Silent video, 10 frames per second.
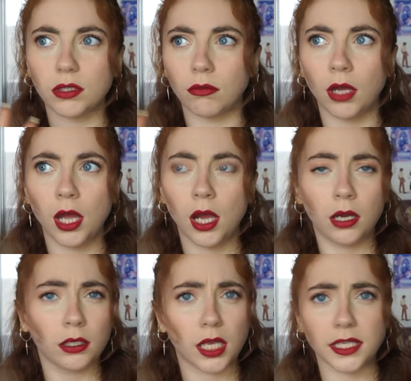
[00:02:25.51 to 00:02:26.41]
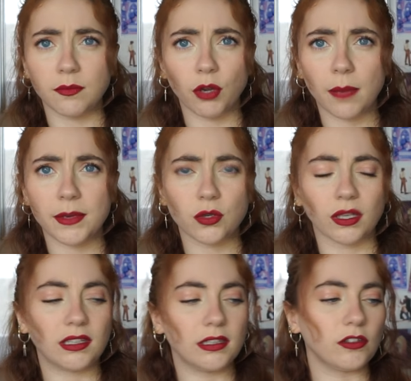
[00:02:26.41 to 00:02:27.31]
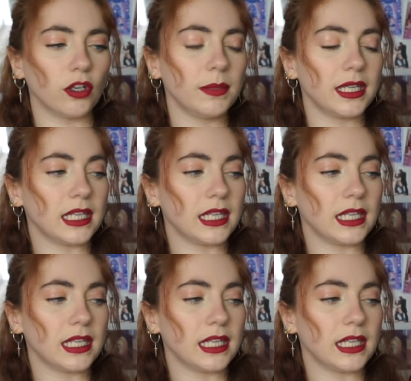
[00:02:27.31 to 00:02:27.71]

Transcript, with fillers: Euh, quasiment la majorité des tomes